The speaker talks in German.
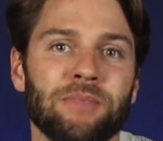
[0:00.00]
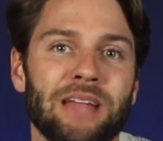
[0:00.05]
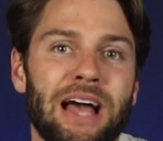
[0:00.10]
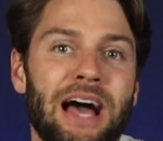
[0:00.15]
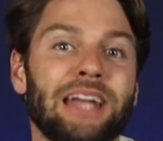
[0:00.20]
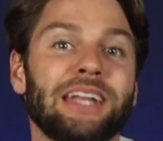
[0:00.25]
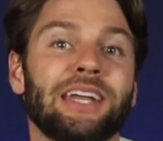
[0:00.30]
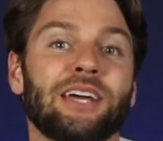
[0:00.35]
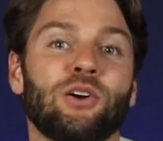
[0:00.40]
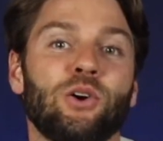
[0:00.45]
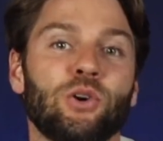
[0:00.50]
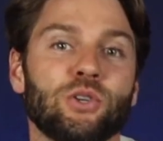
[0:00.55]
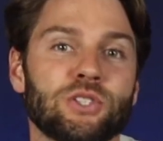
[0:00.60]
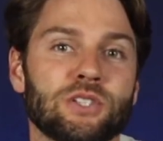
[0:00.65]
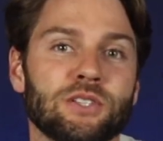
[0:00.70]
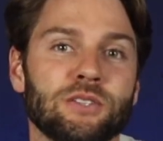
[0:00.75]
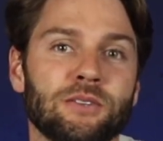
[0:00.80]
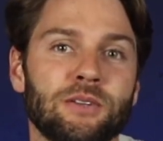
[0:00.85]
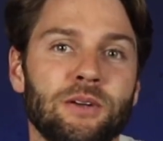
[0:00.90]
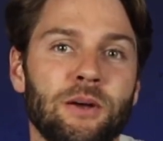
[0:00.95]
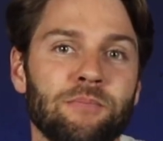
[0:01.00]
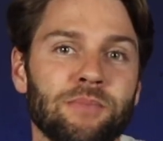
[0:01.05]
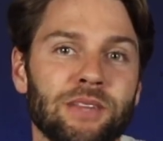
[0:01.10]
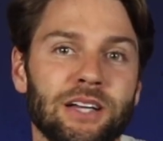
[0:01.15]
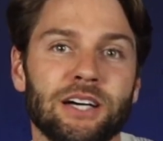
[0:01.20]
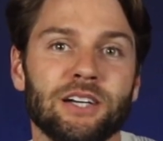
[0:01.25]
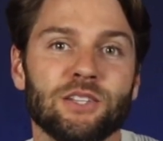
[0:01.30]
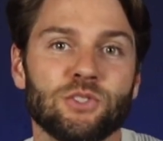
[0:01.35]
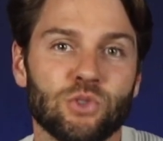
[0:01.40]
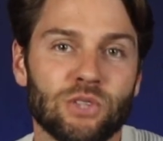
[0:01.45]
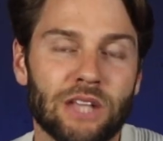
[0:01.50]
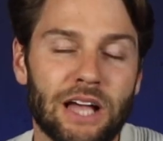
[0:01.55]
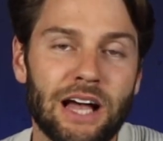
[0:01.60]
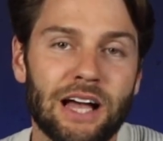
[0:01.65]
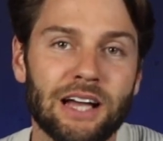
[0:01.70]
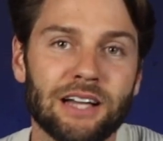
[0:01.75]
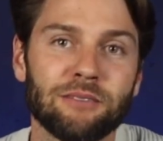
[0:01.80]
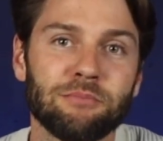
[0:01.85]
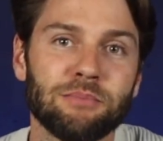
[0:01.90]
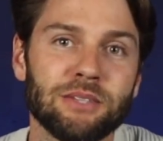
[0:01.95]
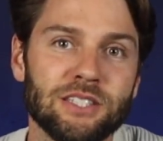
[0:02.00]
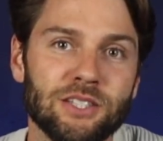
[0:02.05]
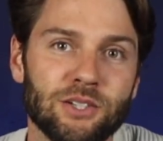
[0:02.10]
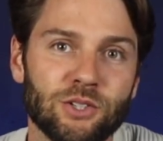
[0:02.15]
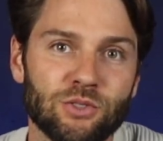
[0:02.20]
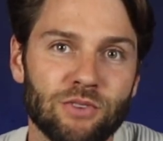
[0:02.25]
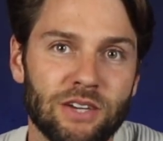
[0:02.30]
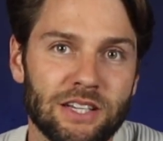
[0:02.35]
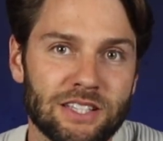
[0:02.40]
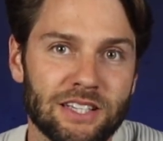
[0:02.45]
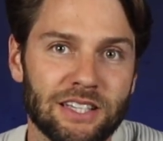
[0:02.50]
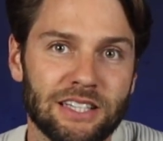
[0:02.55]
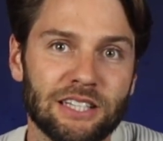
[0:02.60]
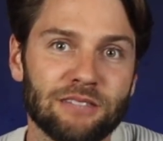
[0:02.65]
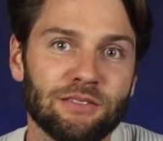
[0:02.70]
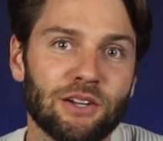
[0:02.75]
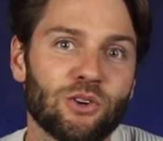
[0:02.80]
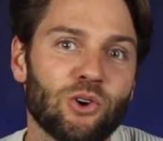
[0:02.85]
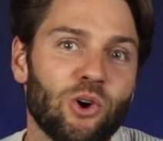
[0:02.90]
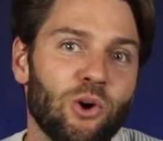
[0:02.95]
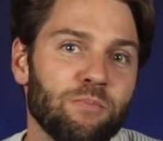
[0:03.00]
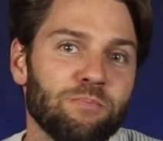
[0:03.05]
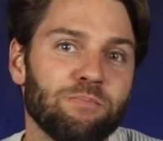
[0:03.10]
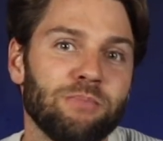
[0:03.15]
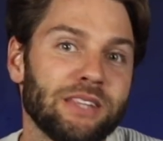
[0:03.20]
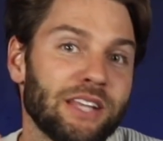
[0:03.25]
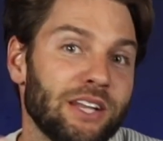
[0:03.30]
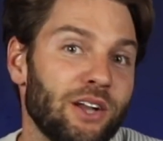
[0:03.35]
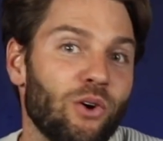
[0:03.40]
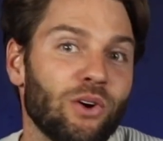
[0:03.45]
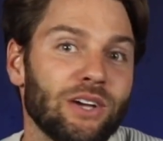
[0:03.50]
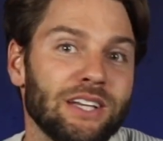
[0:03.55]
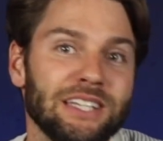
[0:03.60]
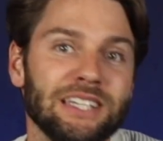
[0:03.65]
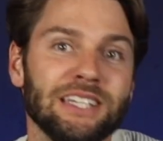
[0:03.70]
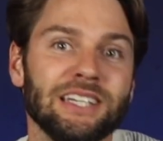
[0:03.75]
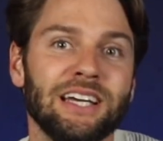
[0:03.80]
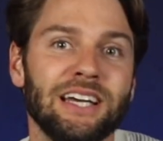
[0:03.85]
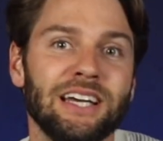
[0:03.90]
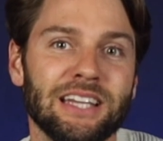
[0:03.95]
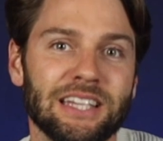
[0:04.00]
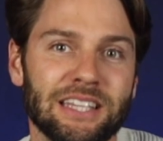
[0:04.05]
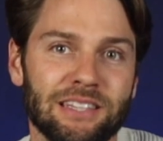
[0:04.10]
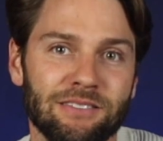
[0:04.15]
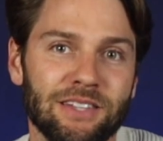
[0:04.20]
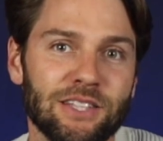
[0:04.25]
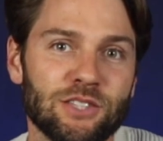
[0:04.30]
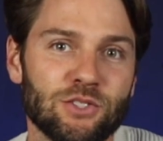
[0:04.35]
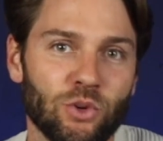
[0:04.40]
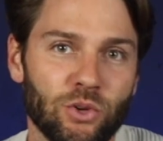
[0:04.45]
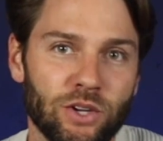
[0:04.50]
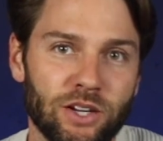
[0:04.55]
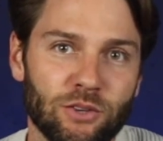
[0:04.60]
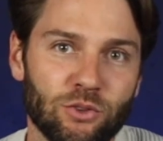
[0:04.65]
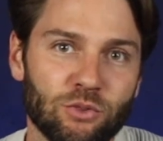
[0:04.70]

andere Kosten äh, zu tragen, beziehungsweise irgendwann kommt man dann auch in die Gewinnzone.